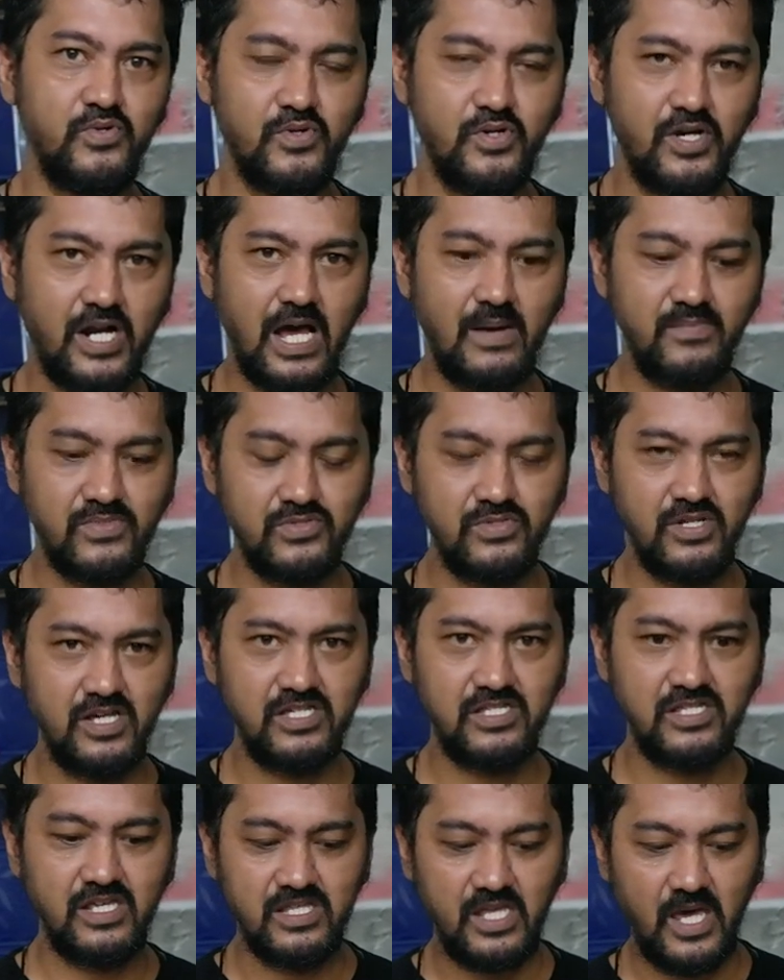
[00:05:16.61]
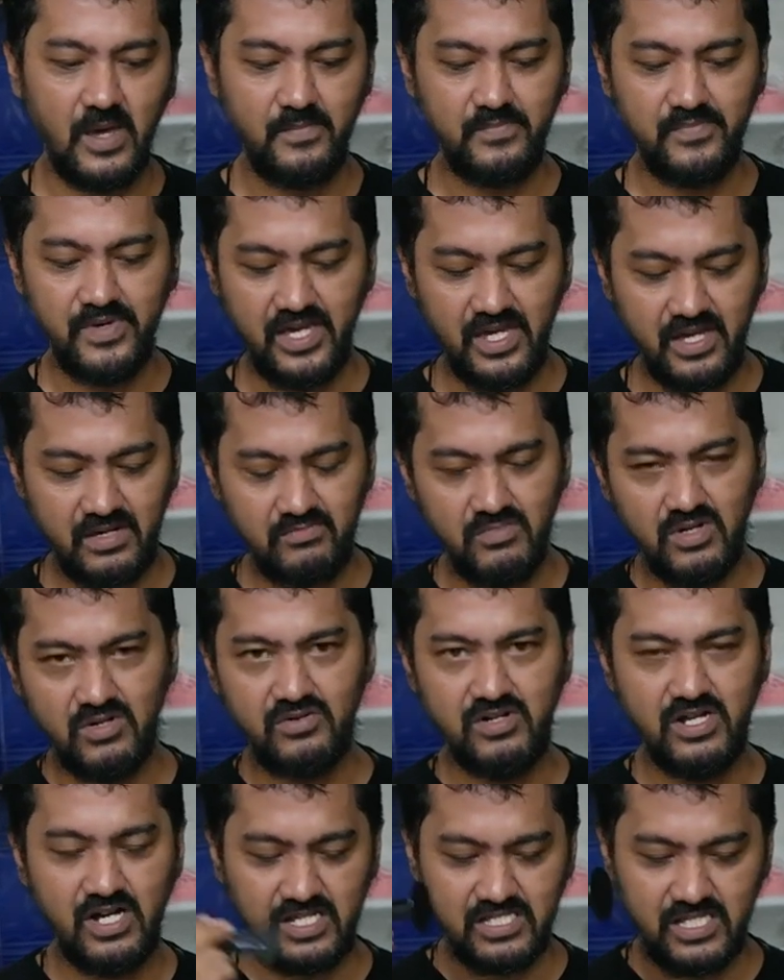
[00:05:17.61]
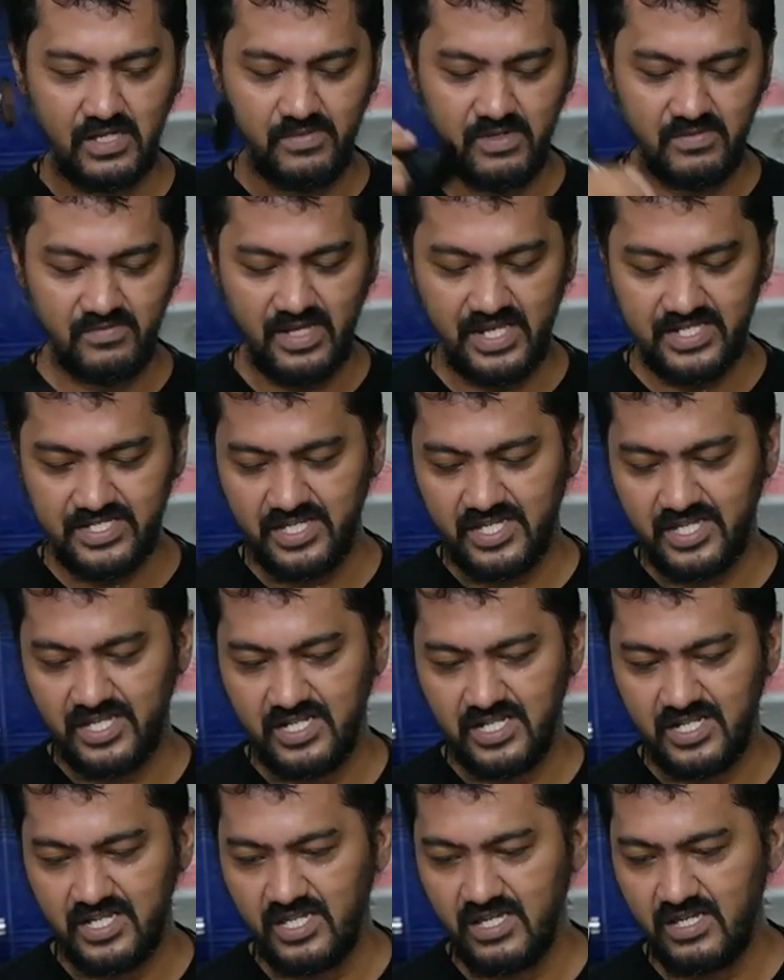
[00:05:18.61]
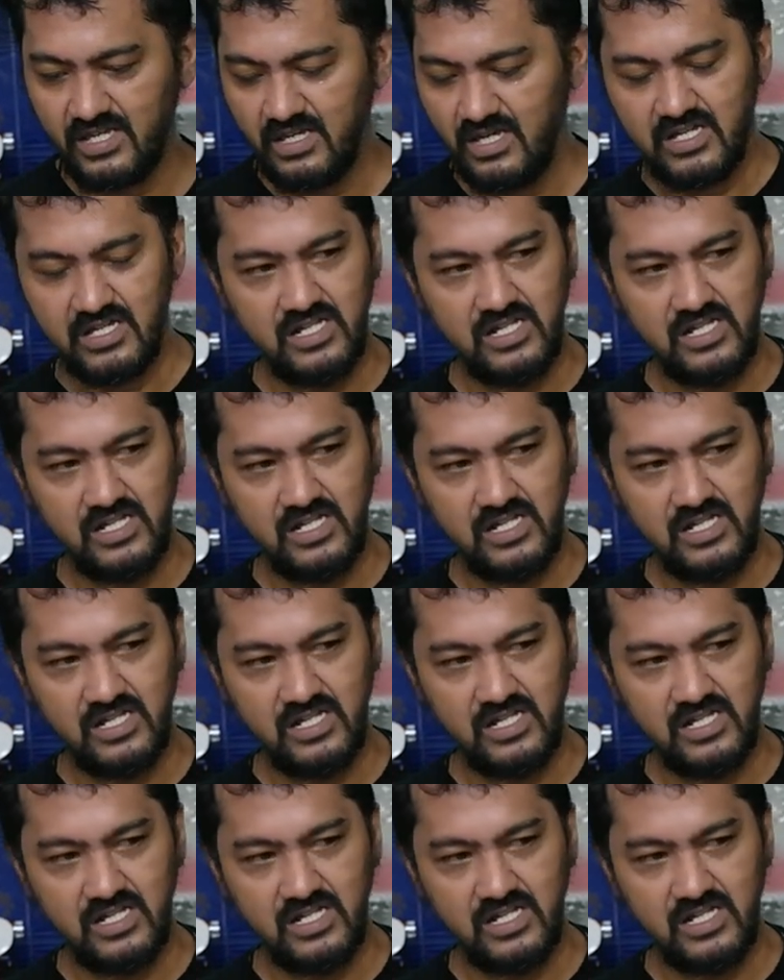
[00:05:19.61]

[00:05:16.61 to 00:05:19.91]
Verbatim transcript: gram sudah kita temping menggunakan temping plastik ini